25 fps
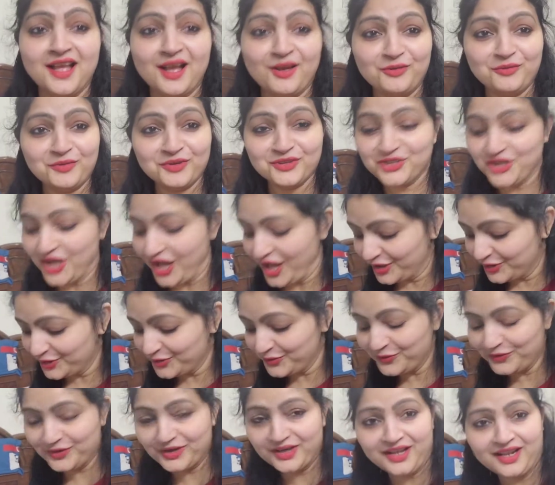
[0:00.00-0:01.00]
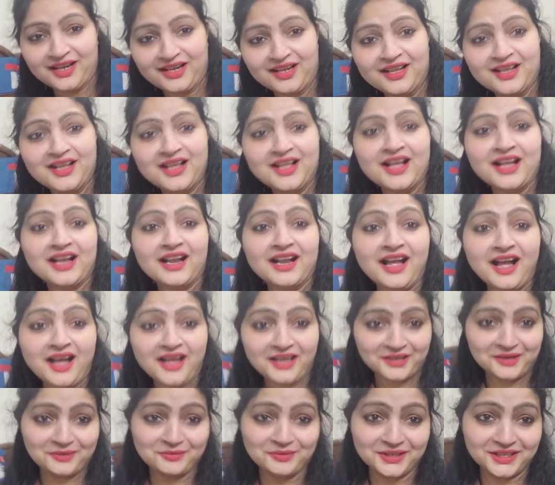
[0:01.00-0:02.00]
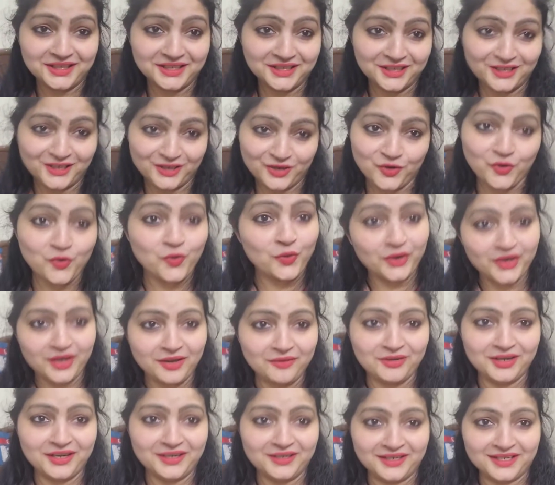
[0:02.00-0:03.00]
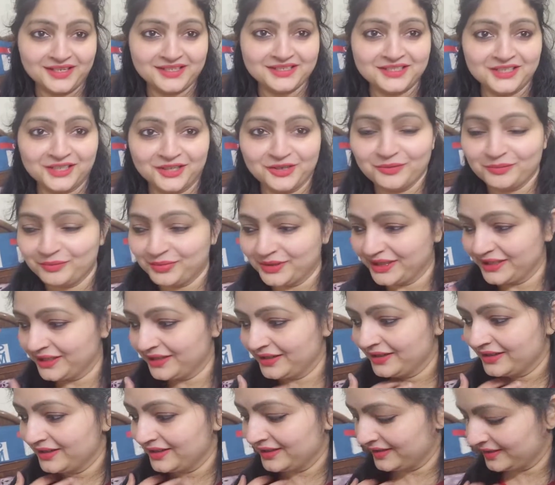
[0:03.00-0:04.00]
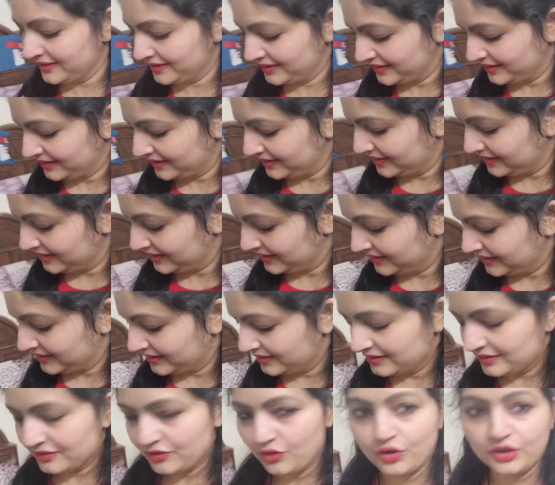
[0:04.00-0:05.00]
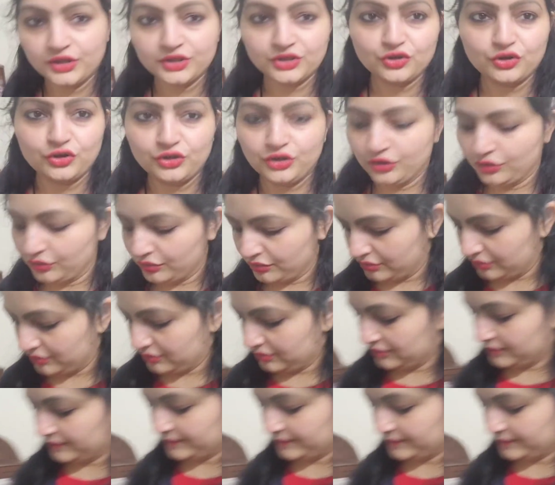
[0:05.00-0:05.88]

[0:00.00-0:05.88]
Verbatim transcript: अभी मैं जा रही हूँ फिलहाल खाना बनाने के लिए हो तो गया वैलेंटाइन से कंप्लीट और इसको देखो